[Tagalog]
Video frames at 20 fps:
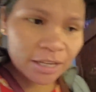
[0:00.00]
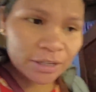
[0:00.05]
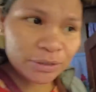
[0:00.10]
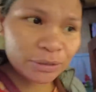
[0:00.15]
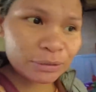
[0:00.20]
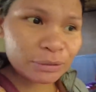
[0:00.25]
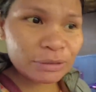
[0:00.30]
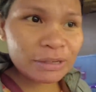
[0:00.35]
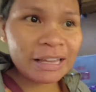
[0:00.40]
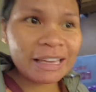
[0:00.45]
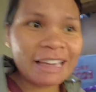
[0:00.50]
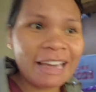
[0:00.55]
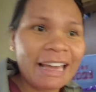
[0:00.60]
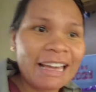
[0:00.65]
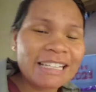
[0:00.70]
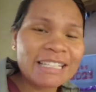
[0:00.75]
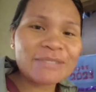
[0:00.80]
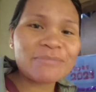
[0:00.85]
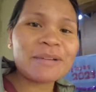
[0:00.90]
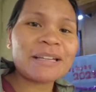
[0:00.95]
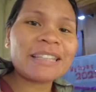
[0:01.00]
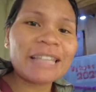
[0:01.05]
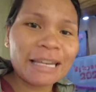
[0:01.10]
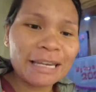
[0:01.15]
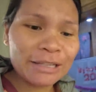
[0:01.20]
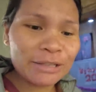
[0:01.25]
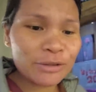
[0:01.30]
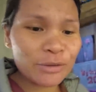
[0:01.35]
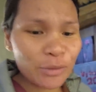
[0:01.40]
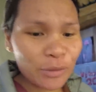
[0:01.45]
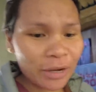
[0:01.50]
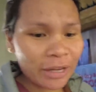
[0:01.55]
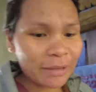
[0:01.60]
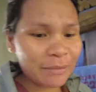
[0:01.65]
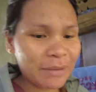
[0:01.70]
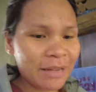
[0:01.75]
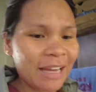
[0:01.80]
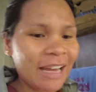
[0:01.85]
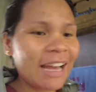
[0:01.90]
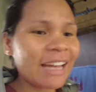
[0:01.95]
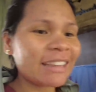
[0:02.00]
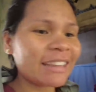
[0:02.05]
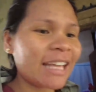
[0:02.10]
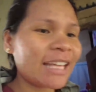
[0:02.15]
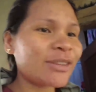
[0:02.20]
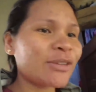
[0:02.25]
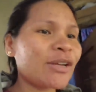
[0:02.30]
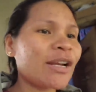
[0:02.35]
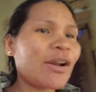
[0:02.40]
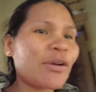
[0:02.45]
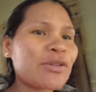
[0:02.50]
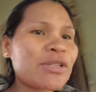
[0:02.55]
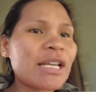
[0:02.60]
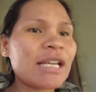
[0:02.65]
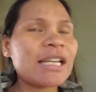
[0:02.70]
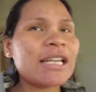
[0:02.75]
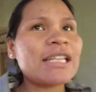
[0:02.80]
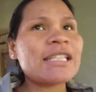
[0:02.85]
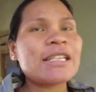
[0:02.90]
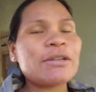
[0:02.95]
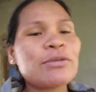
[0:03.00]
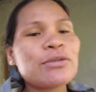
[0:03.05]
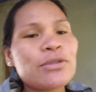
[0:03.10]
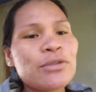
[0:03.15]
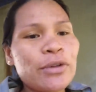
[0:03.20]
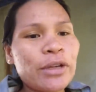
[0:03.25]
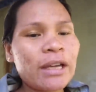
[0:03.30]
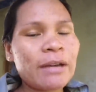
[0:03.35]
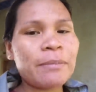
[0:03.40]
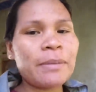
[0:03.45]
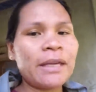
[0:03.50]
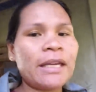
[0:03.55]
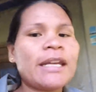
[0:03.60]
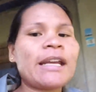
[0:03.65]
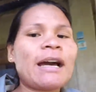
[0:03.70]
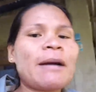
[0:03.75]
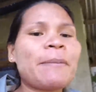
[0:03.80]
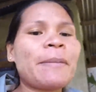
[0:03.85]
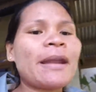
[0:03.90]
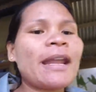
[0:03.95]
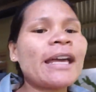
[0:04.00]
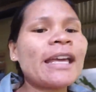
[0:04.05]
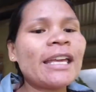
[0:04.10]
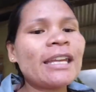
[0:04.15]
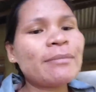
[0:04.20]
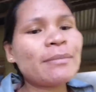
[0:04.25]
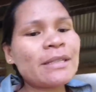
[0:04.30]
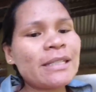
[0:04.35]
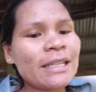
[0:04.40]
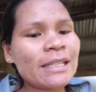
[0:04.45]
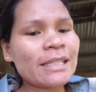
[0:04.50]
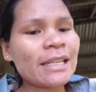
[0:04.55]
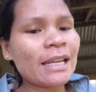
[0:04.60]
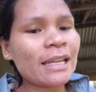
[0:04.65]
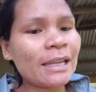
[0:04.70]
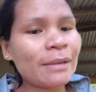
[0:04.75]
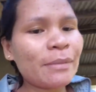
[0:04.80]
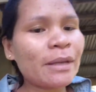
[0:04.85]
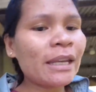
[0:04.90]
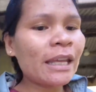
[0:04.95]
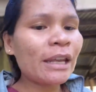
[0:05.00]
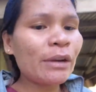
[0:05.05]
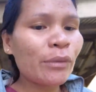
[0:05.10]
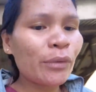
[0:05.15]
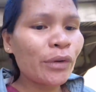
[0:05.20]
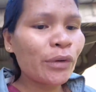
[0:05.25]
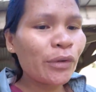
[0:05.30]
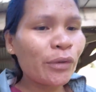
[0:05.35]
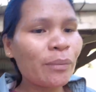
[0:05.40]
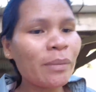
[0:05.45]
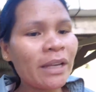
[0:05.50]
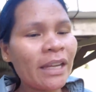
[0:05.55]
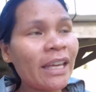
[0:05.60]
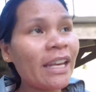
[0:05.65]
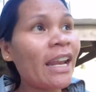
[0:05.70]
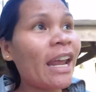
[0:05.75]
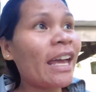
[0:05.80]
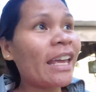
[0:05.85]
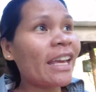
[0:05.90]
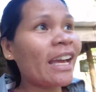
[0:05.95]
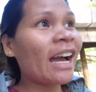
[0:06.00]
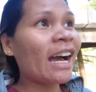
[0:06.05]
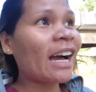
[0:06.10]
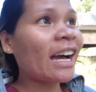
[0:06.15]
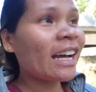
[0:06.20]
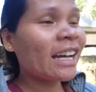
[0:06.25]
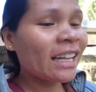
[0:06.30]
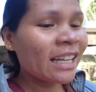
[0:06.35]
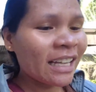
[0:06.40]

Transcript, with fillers: So today guys, uban taning joke kay managa tato laro sa lesi. Undoy gabi nakapananghid man si Jani maninoy ug maninay nga.